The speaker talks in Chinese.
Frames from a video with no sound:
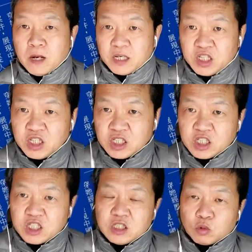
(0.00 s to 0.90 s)
一
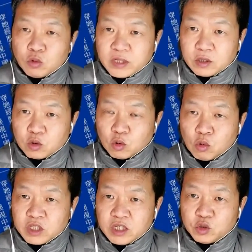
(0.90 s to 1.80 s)
致对待中
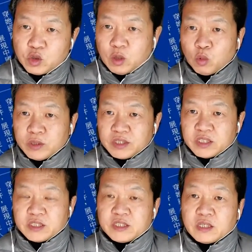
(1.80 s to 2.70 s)
国人权问
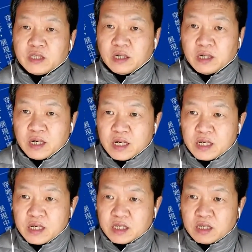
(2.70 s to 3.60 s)
题的。
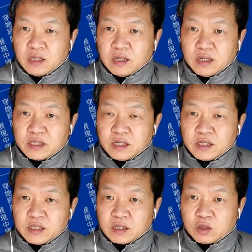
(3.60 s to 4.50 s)
一个一个
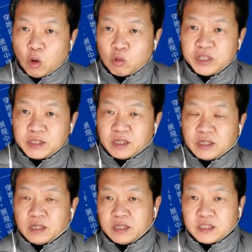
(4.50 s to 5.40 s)
一个统一
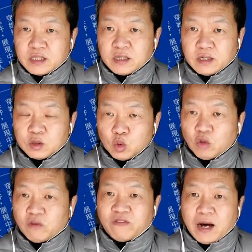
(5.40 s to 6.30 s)
的一个
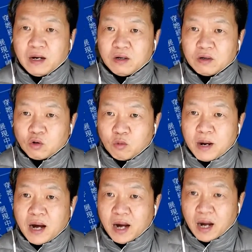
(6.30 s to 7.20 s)
做法，恐
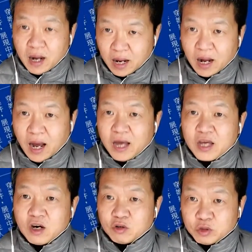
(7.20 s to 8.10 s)
怕还
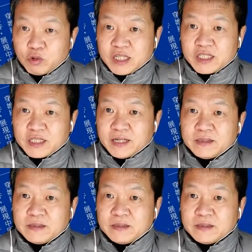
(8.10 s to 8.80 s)
要有一段时间。